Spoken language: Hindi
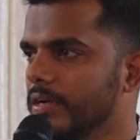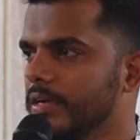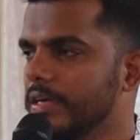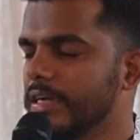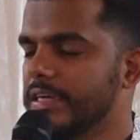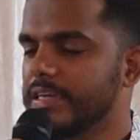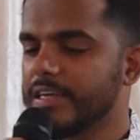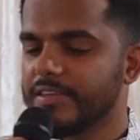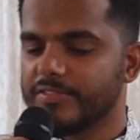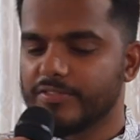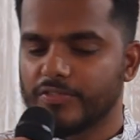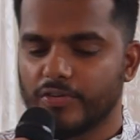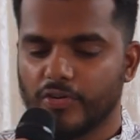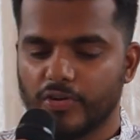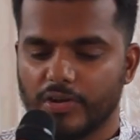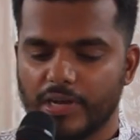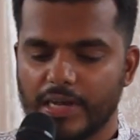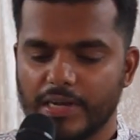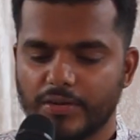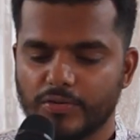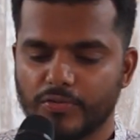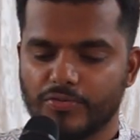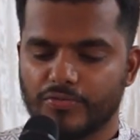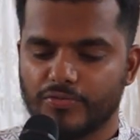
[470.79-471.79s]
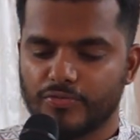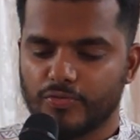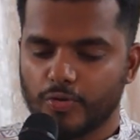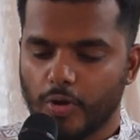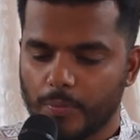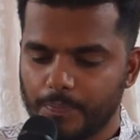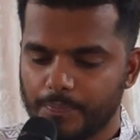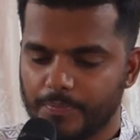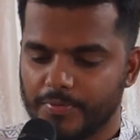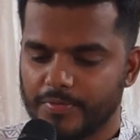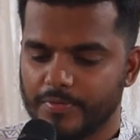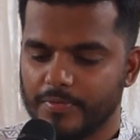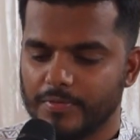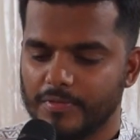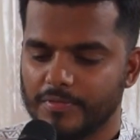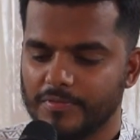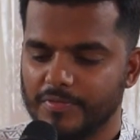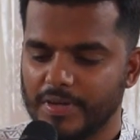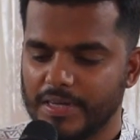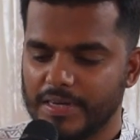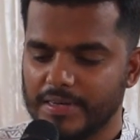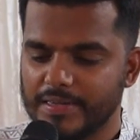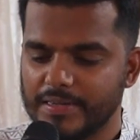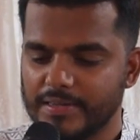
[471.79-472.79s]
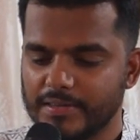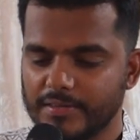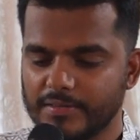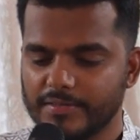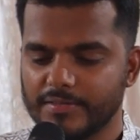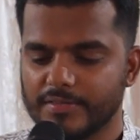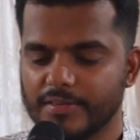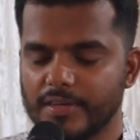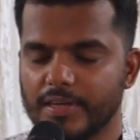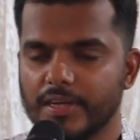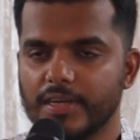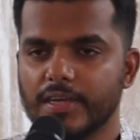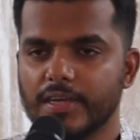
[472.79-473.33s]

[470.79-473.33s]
ही डज नॉट लाइक टू स्टॉप वेर ही इज